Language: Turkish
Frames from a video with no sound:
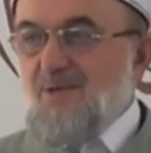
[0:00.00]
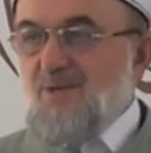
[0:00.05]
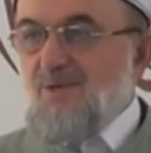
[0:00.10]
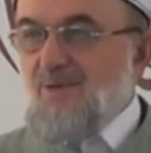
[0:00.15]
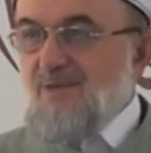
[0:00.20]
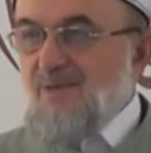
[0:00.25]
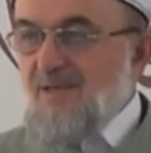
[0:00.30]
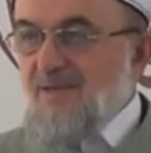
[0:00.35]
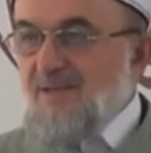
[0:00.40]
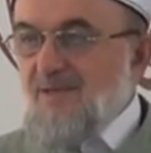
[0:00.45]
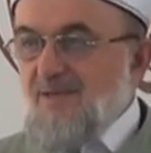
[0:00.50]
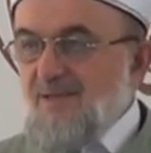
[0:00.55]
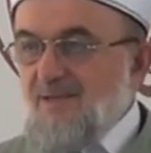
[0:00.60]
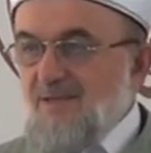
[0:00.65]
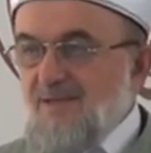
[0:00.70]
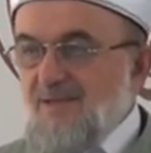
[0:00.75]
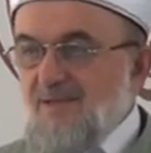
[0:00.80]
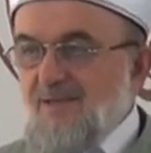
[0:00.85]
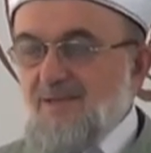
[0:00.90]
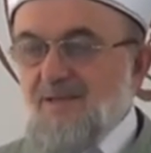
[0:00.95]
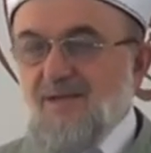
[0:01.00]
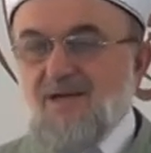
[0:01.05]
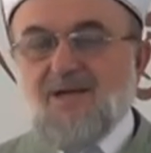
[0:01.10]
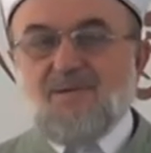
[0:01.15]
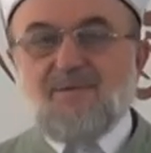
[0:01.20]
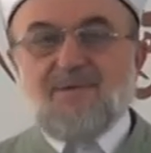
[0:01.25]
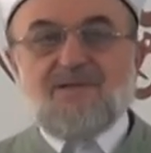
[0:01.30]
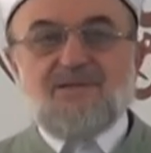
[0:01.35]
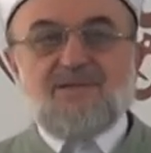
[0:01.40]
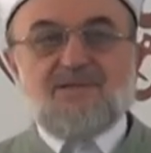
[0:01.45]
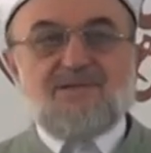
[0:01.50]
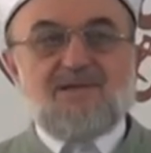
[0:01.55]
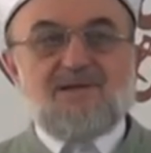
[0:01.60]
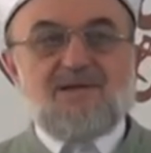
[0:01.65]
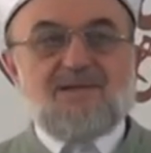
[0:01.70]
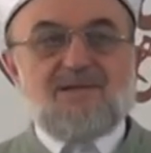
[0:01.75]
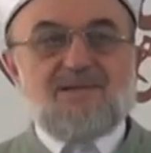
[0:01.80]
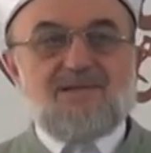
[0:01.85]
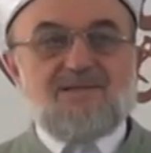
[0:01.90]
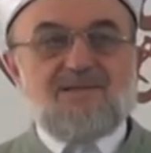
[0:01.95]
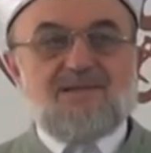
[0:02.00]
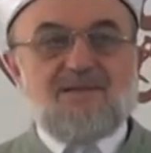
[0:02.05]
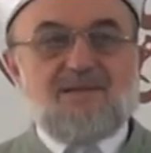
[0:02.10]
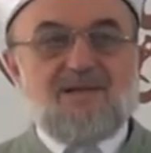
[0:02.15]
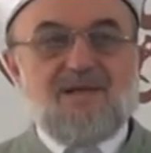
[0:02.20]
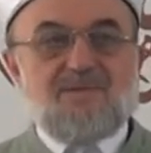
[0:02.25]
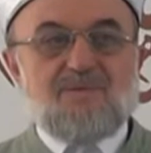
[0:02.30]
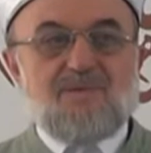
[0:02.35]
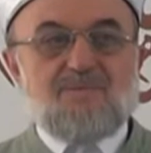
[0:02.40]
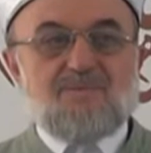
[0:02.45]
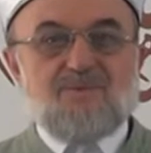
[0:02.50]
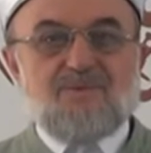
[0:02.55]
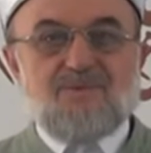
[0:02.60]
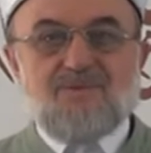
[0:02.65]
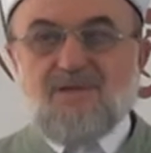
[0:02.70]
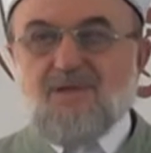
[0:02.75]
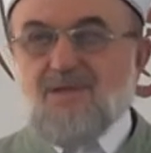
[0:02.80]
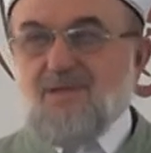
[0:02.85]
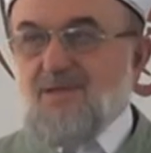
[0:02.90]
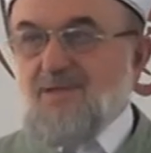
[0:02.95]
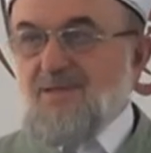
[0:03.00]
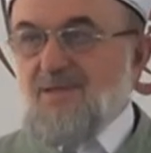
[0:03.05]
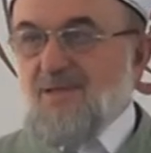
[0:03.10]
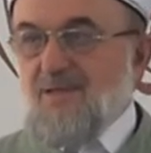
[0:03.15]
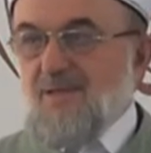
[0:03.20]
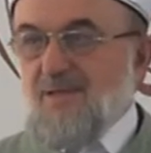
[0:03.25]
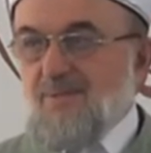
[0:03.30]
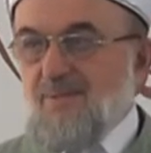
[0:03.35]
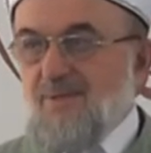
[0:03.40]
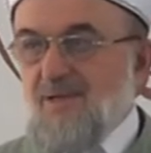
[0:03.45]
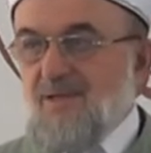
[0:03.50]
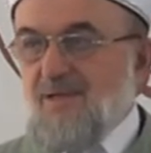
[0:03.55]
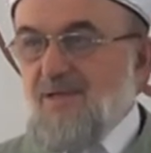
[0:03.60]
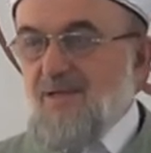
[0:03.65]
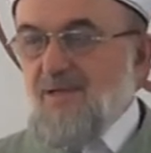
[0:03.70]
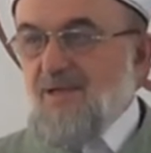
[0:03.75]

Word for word: Ona inanırız ama İsa aleyhisselama, Musa aleyhisselama,